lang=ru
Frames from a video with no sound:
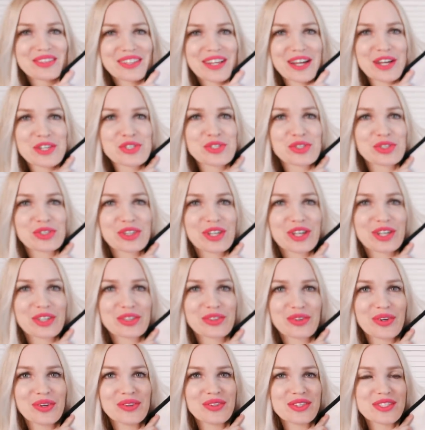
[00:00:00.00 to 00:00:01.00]
Вы такая что-то
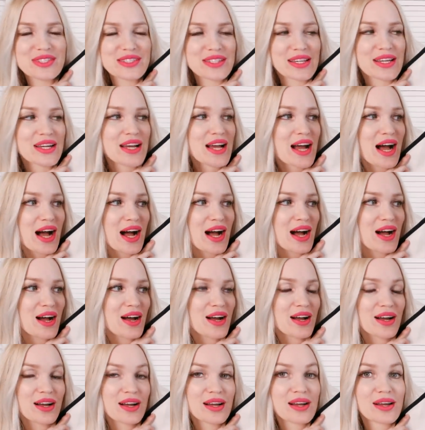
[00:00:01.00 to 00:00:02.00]
готовите,
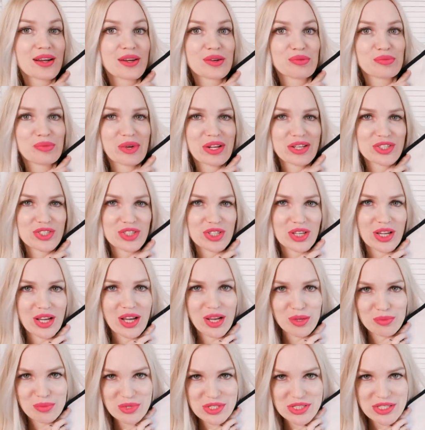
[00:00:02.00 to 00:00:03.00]
а мальчики,
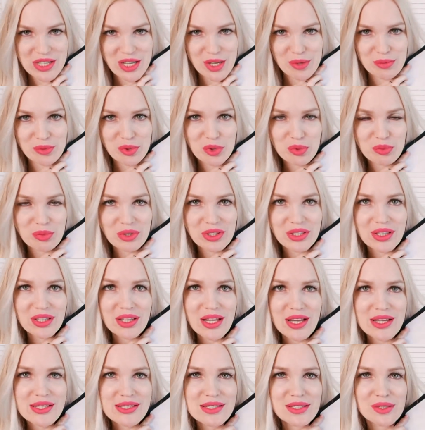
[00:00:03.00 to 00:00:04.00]
как мы знаем, любят
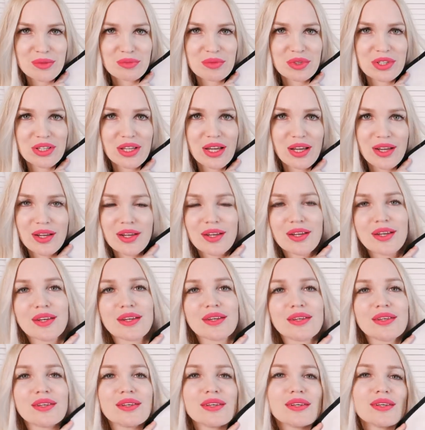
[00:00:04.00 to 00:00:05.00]
глазками, да,
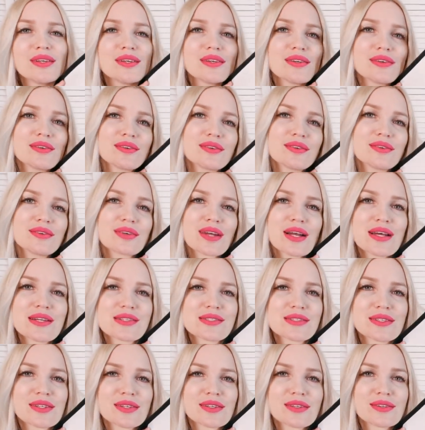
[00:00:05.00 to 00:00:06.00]
и
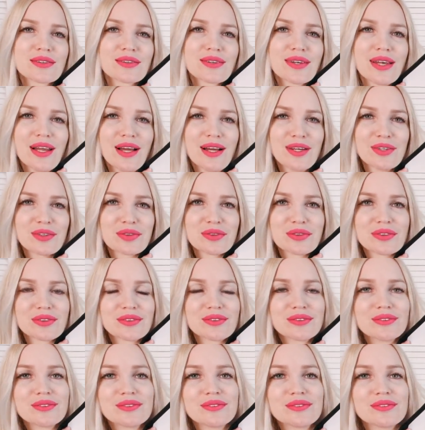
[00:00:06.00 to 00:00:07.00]
раз так глянул,
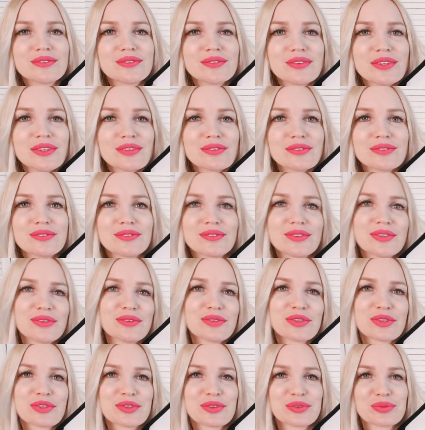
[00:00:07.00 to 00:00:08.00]
и, и
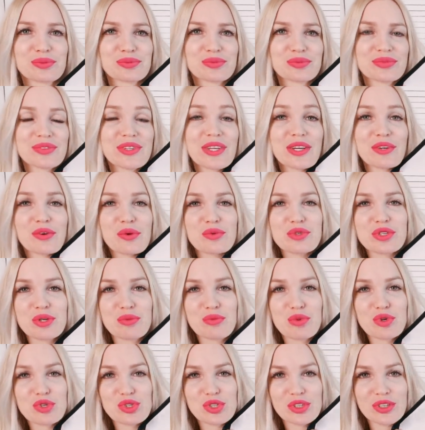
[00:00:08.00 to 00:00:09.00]
вот не, вообще
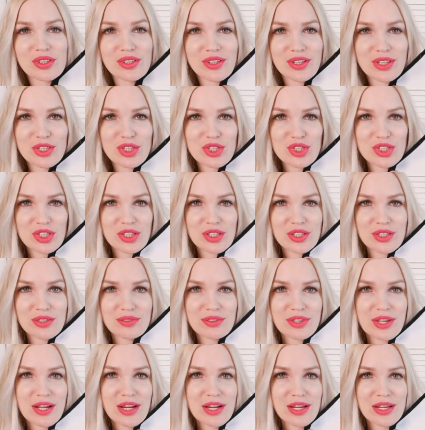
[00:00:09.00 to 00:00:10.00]
можно, конечно, и
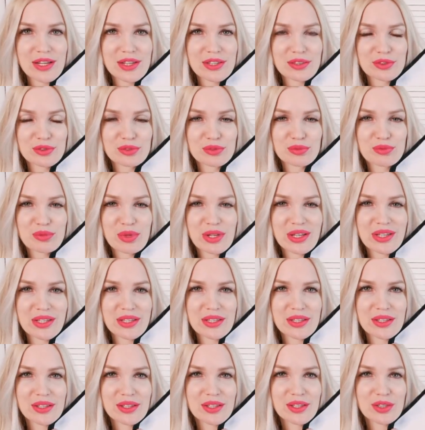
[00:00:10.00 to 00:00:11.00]
в реале в
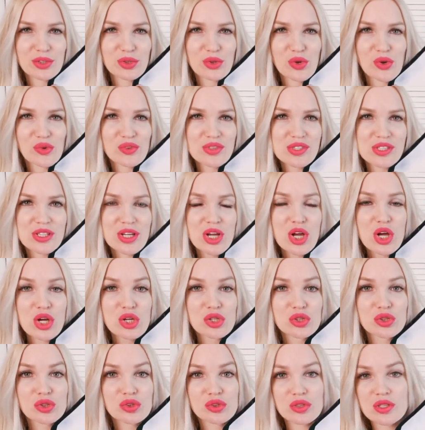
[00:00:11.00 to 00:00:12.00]
белье готовить,
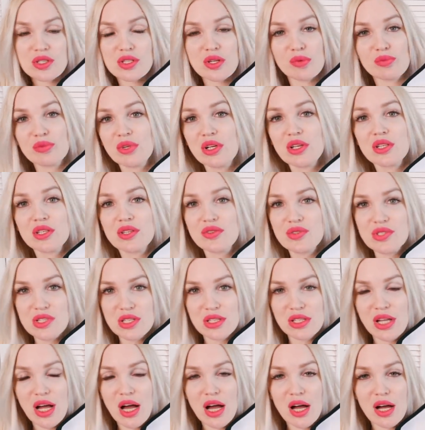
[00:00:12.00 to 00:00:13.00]
но на самом деле не
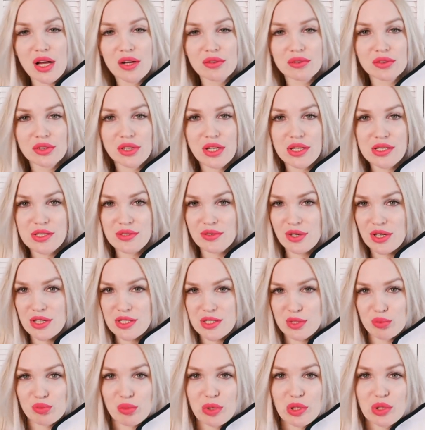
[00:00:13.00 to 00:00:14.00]
всегда вы
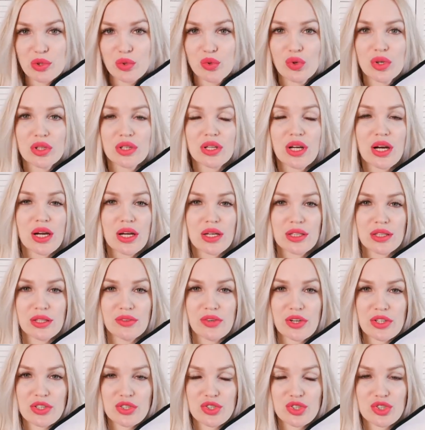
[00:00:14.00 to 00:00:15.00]
одеваете белье, да, и
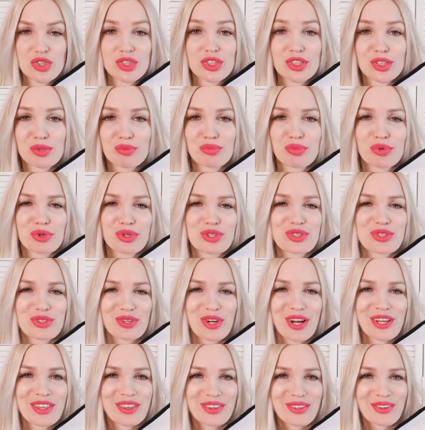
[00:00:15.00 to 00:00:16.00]
давайте жирный борщ
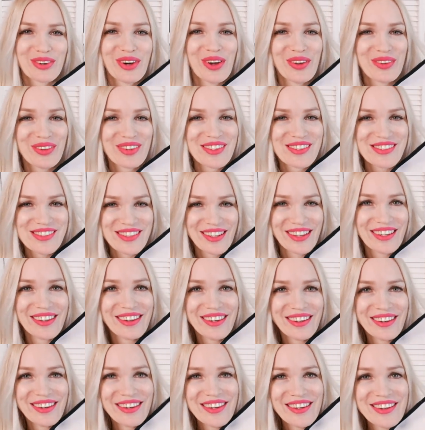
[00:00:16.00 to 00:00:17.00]
готовить
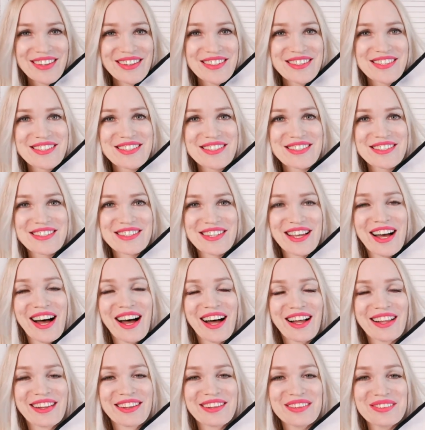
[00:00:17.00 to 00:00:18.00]
с
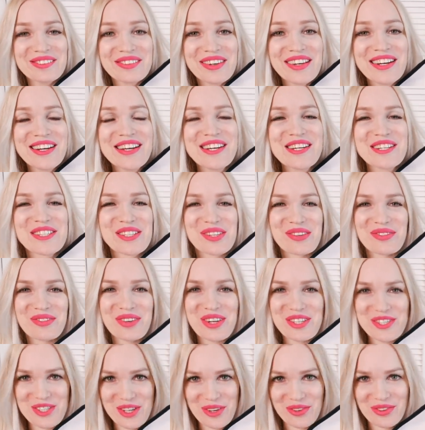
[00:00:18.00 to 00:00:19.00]
салом, чтобы
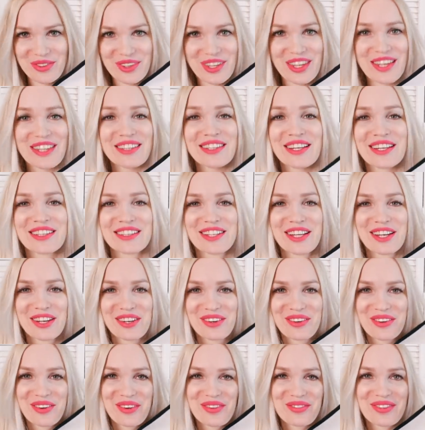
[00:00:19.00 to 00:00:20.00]
ваше офигенное
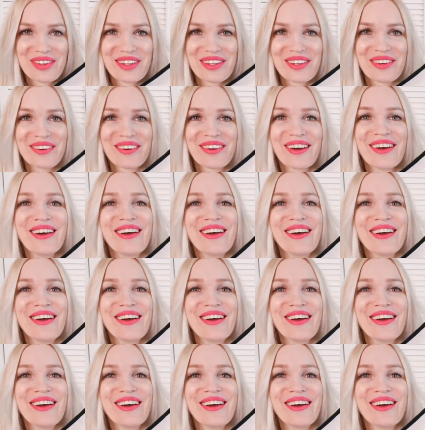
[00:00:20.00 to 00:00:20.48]
дорогое белье